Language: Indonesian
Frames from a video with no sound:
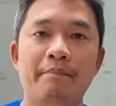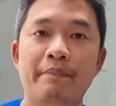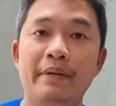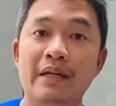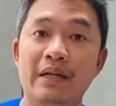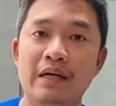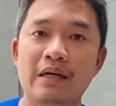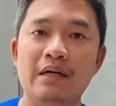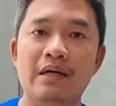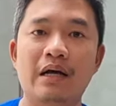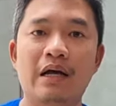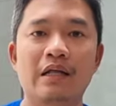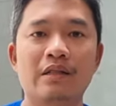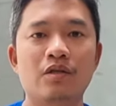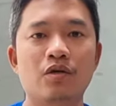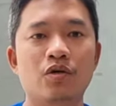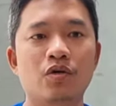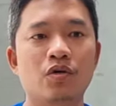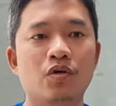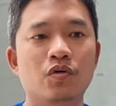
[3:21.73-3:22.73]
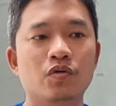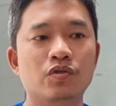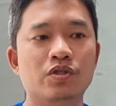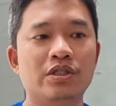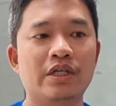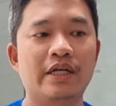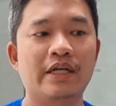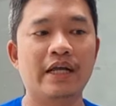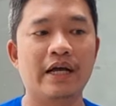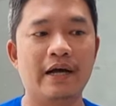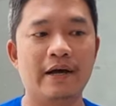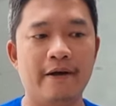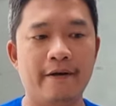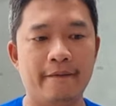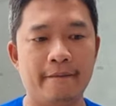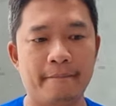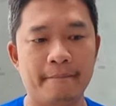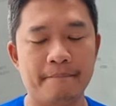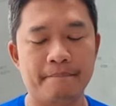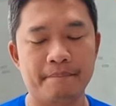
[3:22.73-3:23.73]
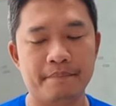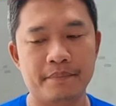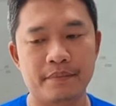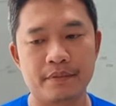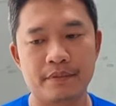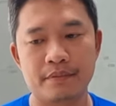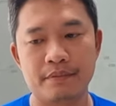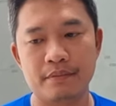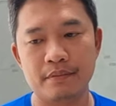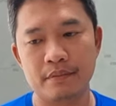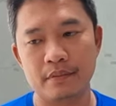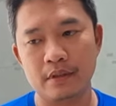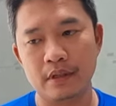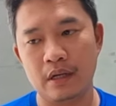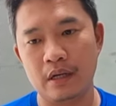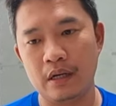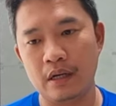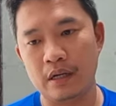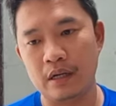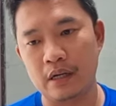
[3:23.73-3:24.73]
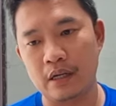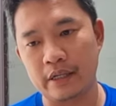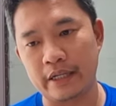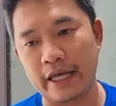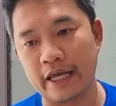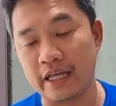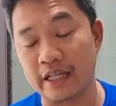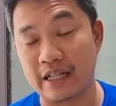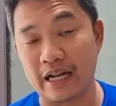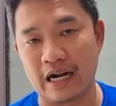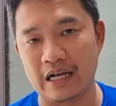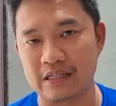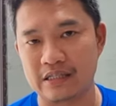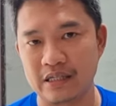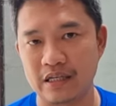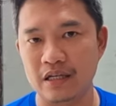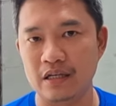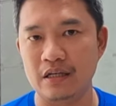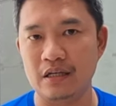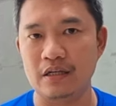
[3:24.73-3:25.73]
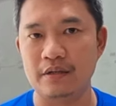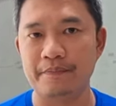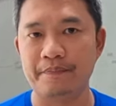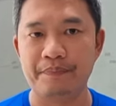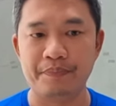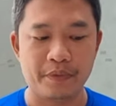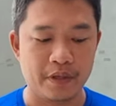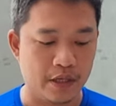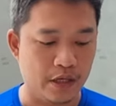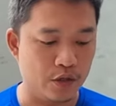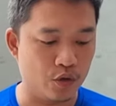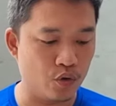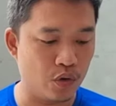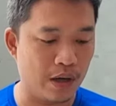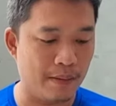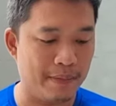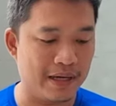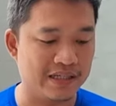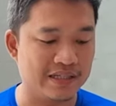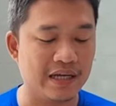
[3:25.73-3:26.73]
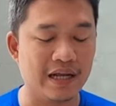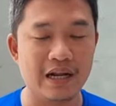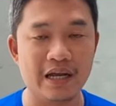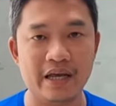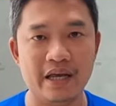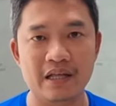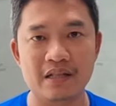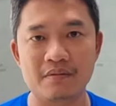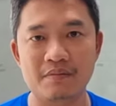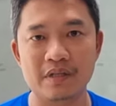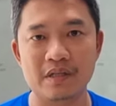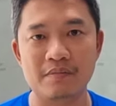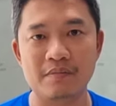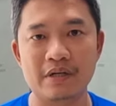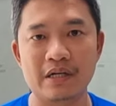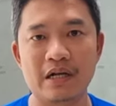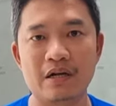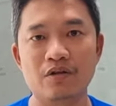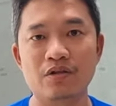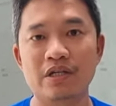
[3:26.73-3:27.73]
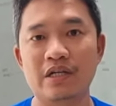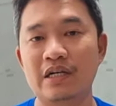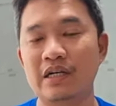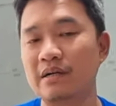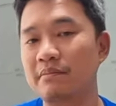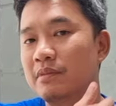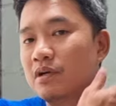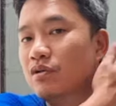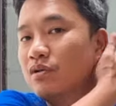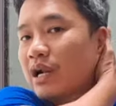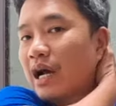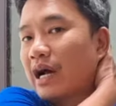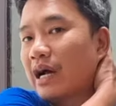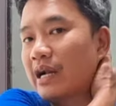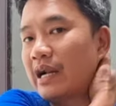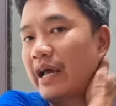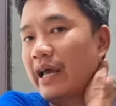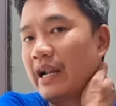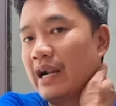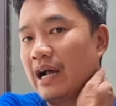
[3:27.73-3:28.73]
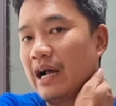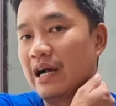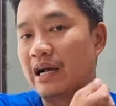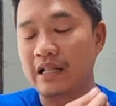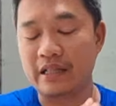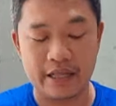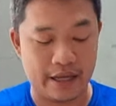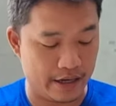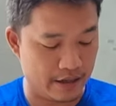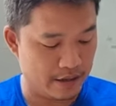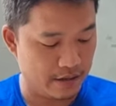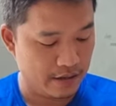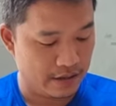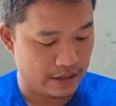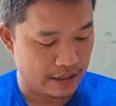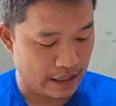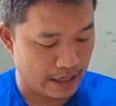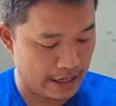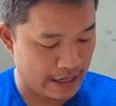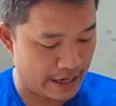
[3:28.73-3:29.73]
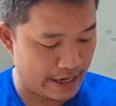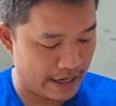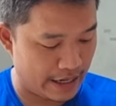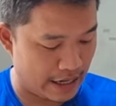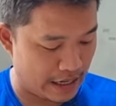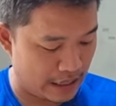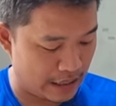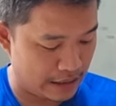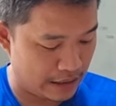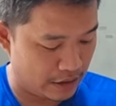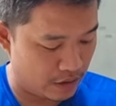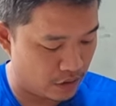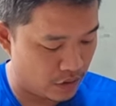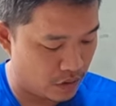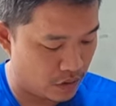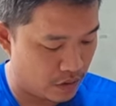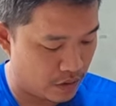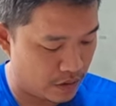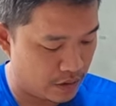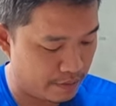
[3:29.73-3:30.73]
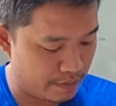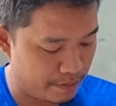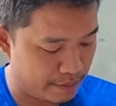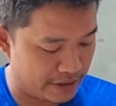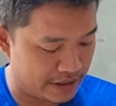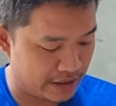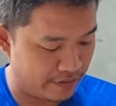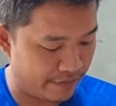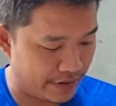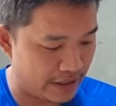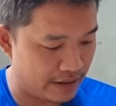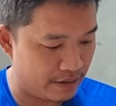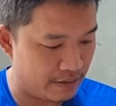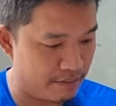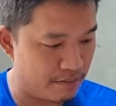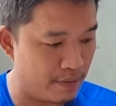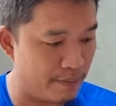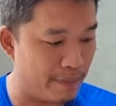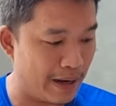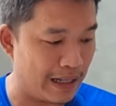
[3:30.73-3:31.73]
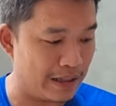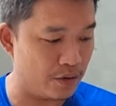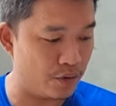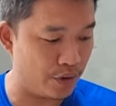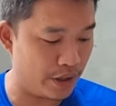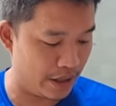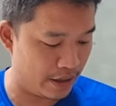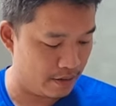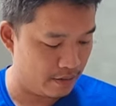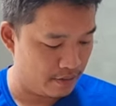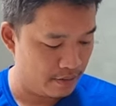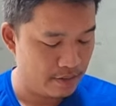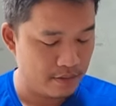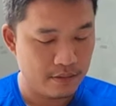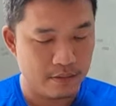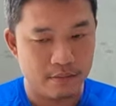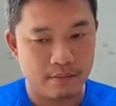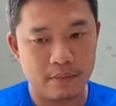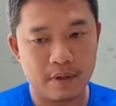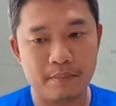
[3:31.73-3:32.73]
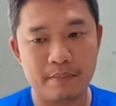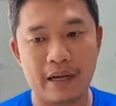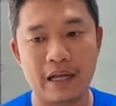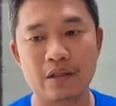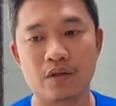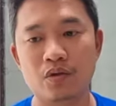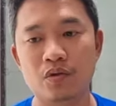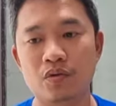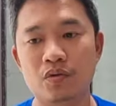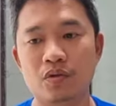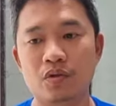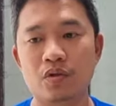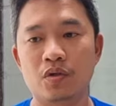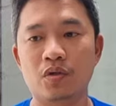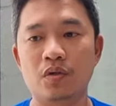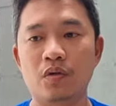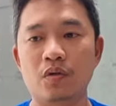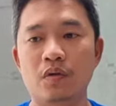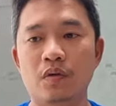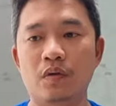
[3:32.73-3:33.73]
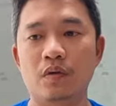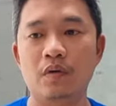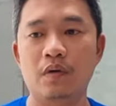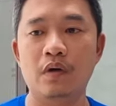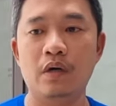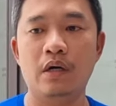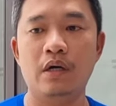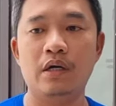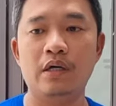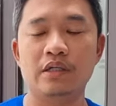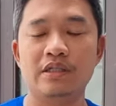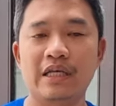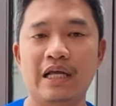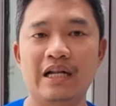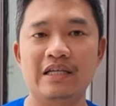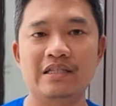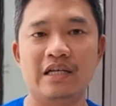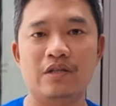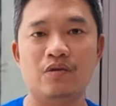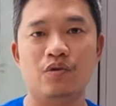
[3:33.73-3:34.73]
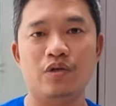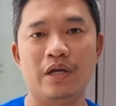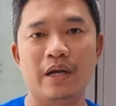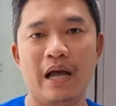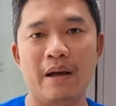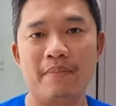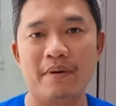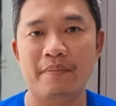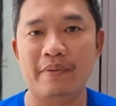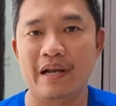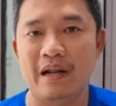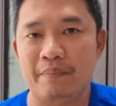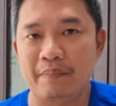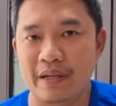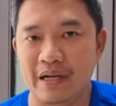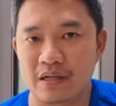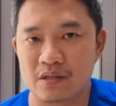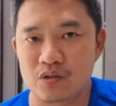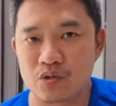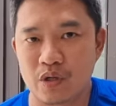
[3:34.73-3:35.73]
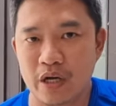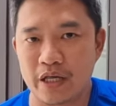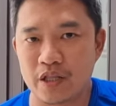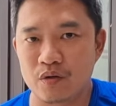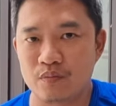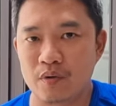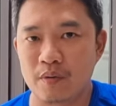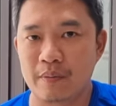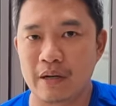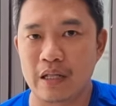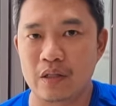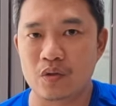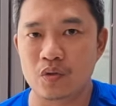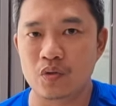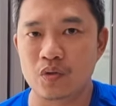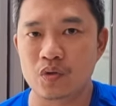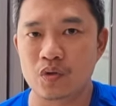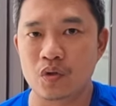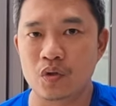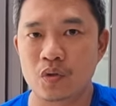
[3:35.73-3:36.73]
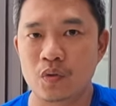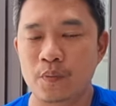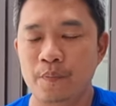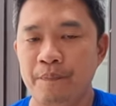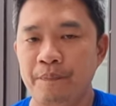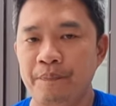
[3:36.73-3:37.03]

pilek atau sedang uh, dehidrasi itu nggak masalah ya teman-teman kalau direndam menggunakan air hangat ya. Karena air hangat itu bersifat membantu ya. Membantu untuk uh, salah satunya apabila pilek juga itu membantu untuk